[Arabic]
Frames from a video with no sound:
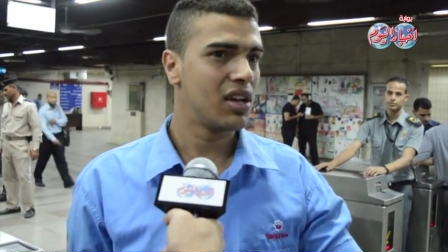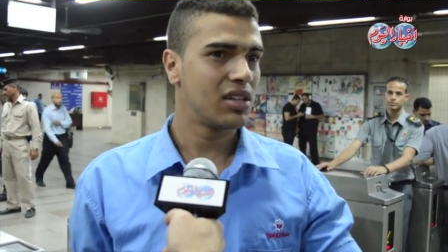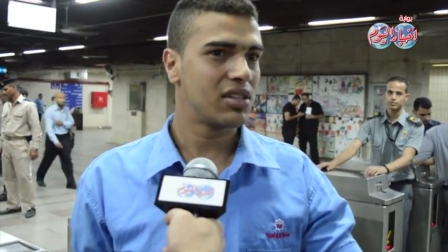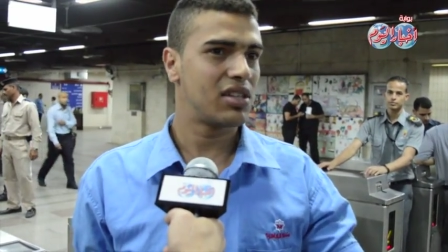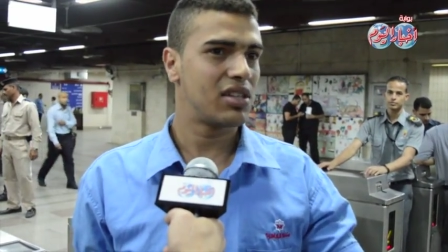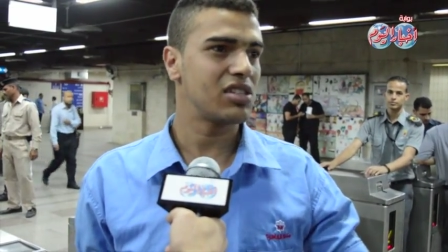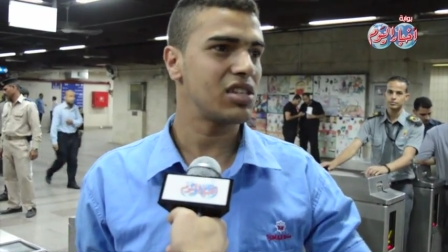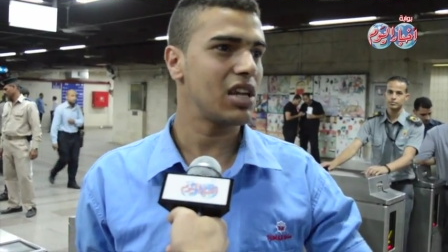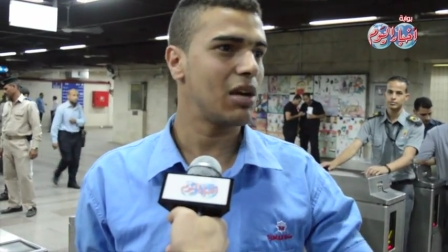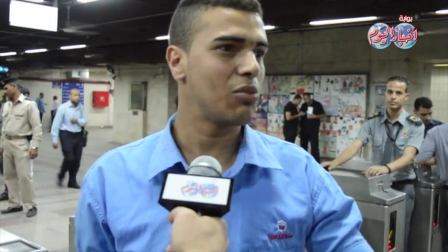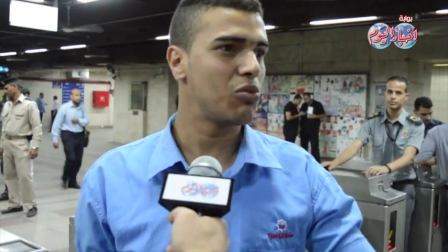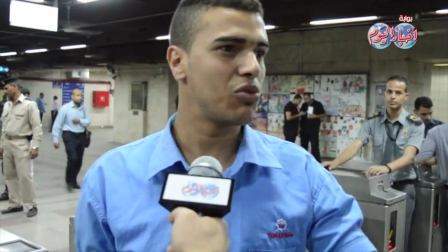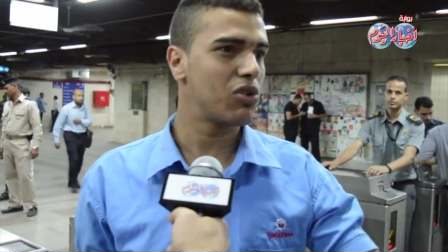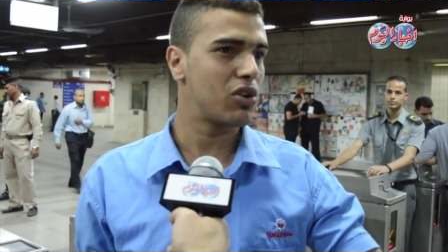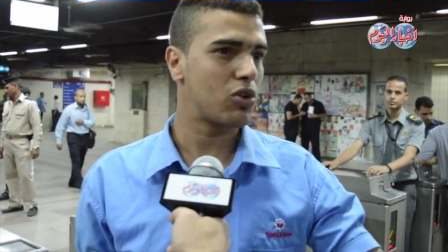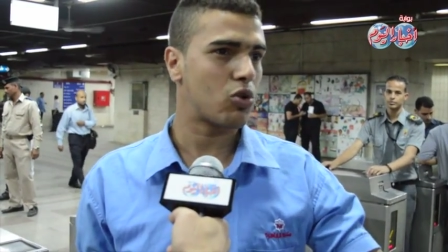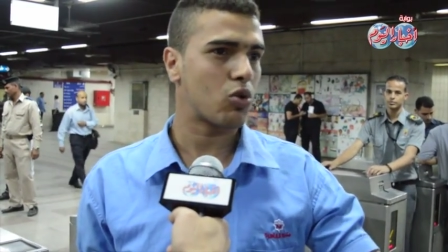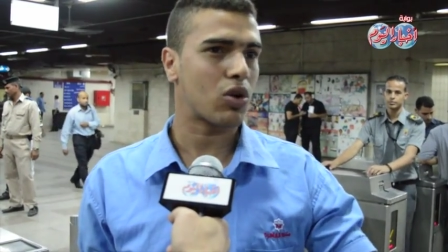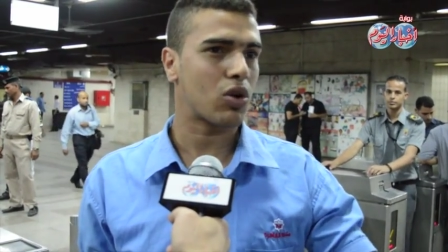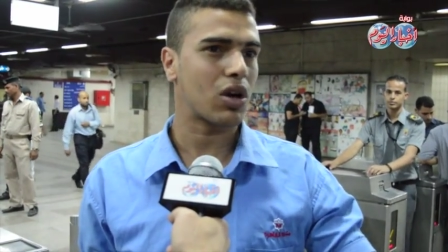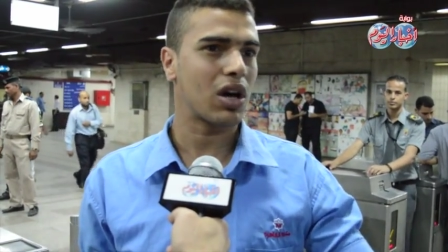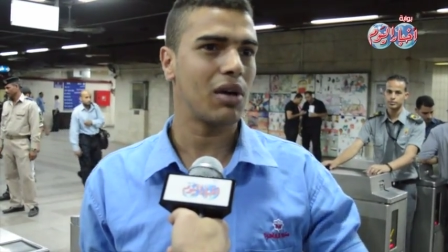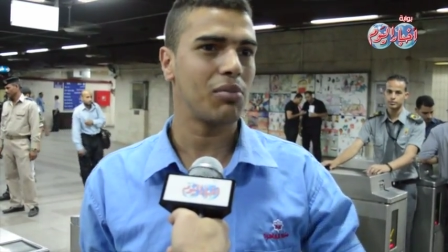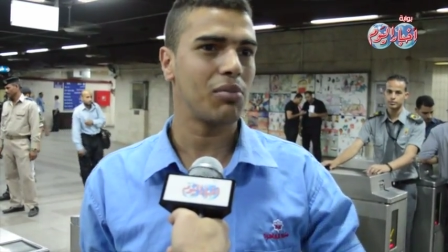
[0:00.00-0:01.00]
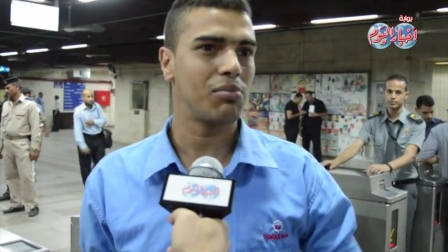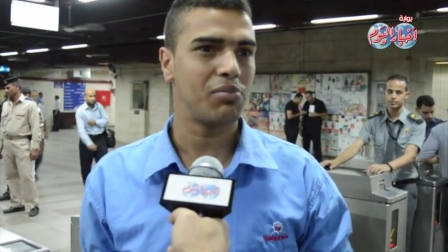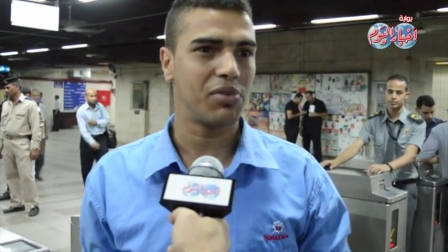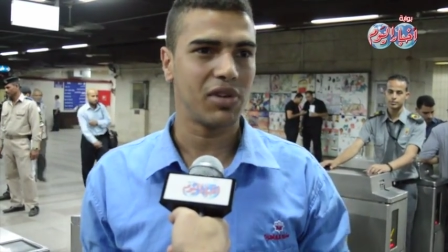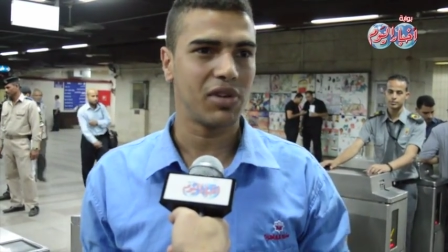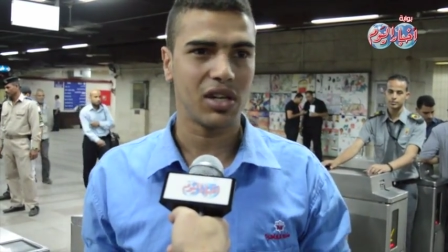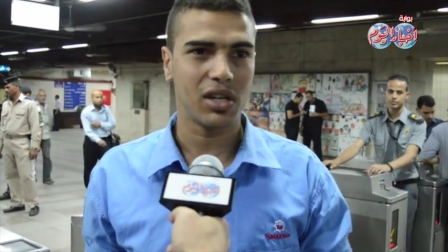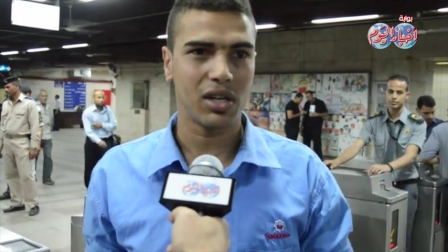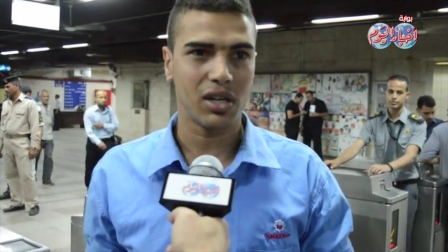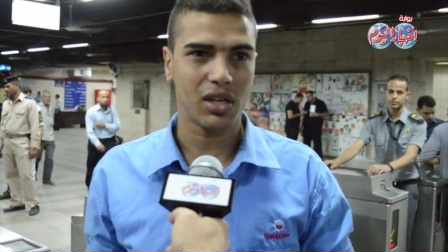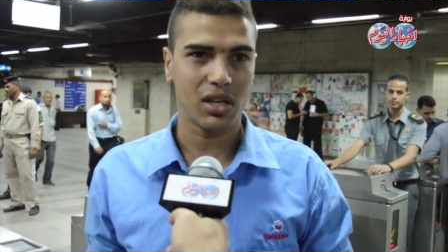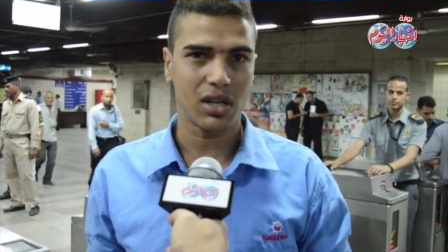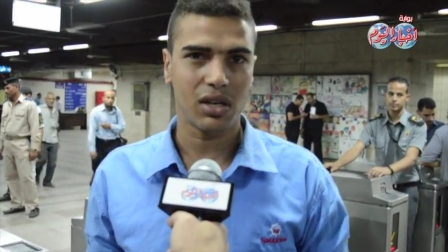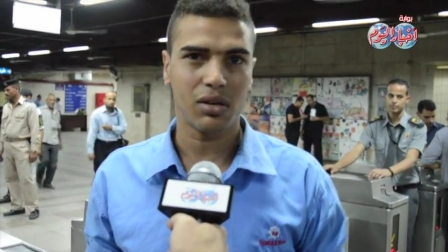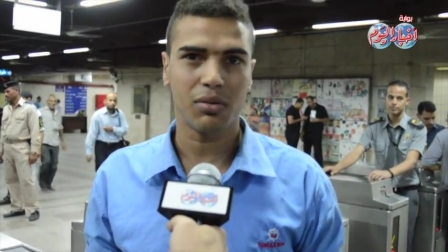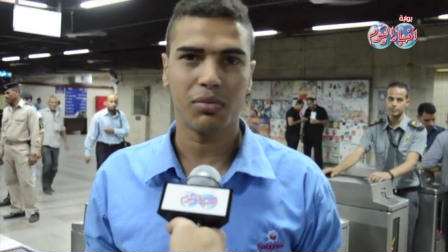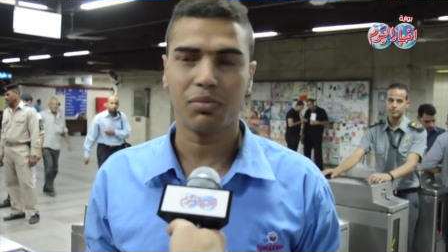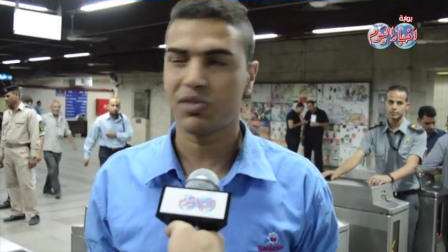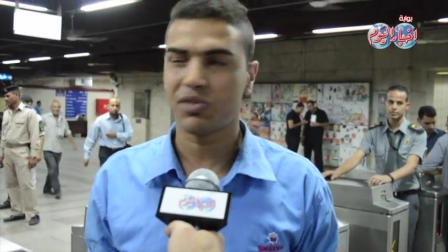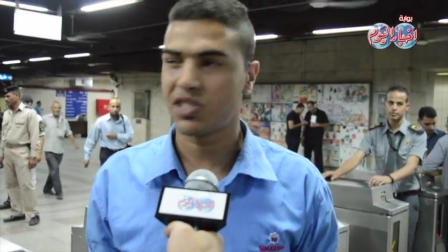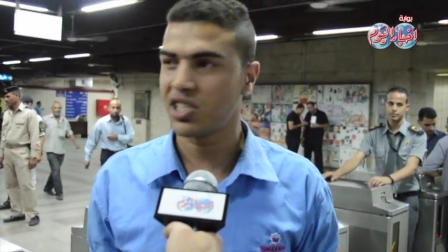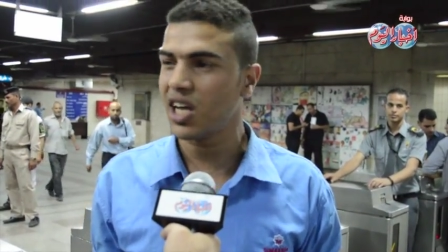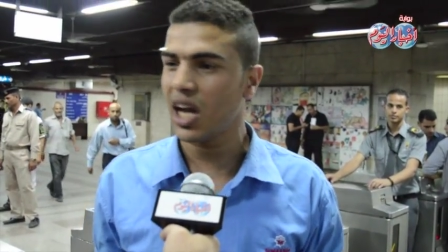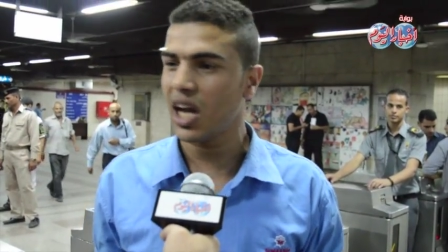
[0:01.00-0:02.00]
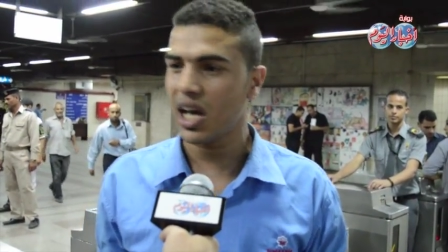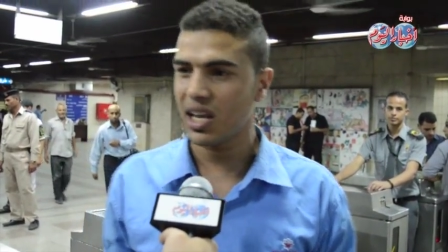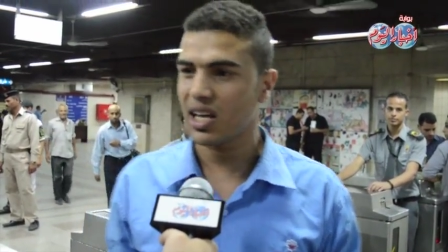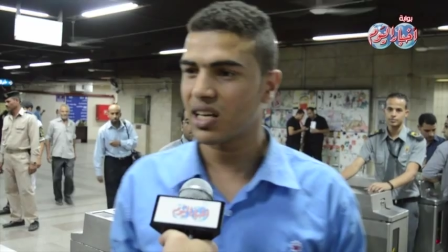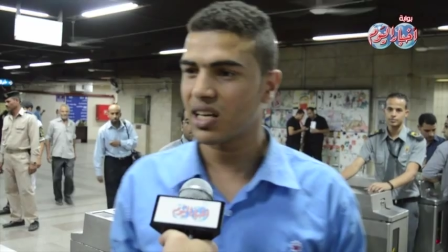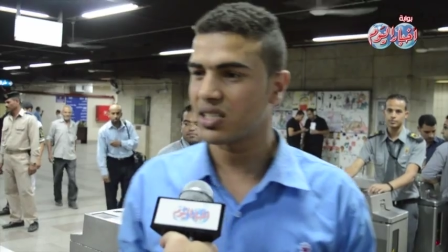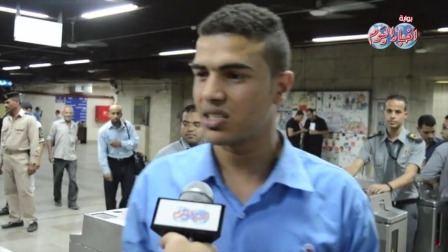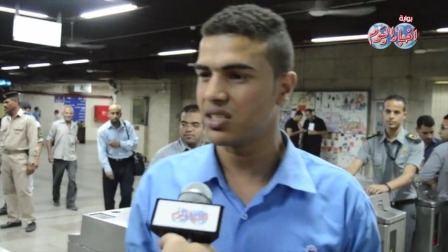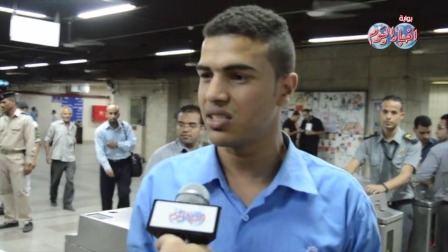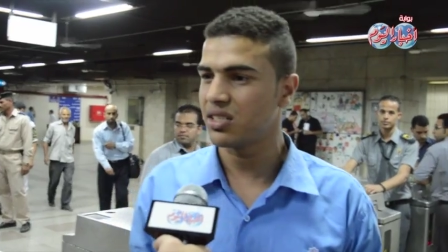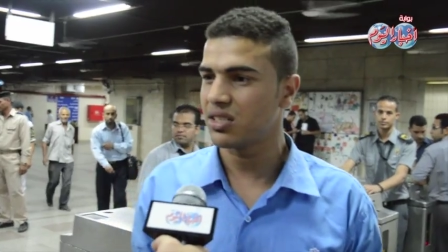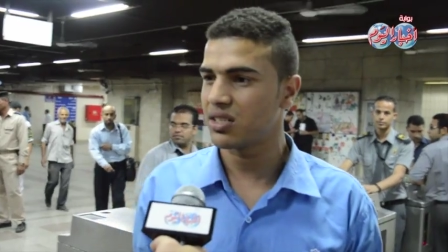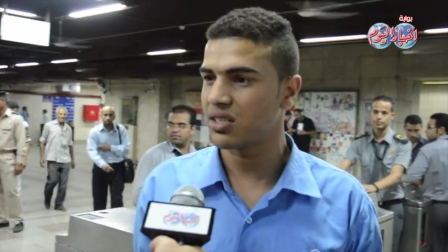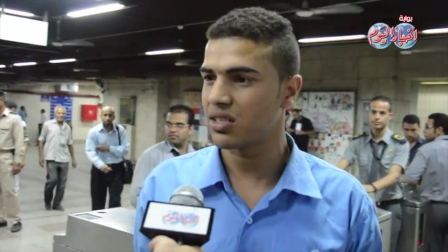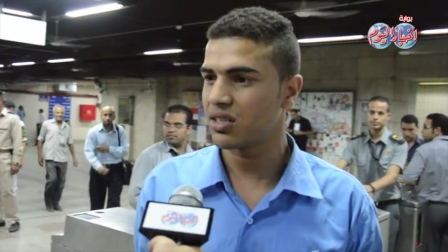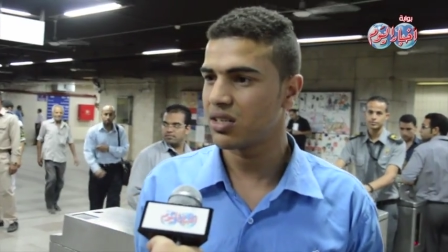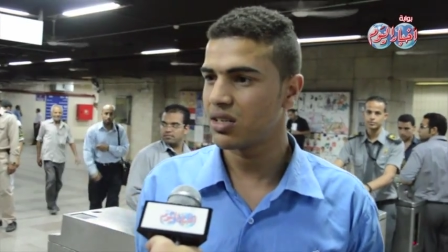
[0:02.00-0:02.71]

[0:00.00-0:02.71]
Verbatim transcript: تزحم الركاب بتيجي عليها كتير